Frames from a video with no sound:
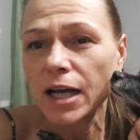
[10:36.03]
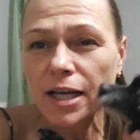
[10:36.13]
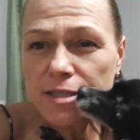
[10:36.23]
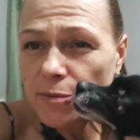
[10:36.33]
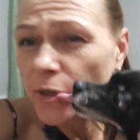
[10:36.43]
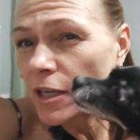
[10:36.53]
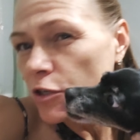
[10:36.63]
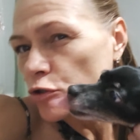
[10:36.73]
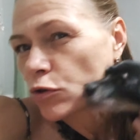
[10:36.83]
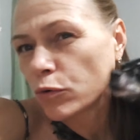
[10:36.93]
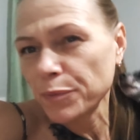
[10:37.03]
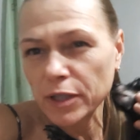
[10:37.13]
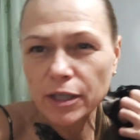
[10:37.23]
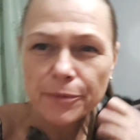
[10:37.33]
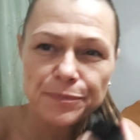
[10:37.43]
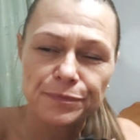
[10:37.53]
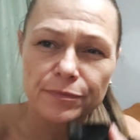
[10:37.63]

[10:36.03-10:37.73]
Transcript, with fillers: А себе я еще купила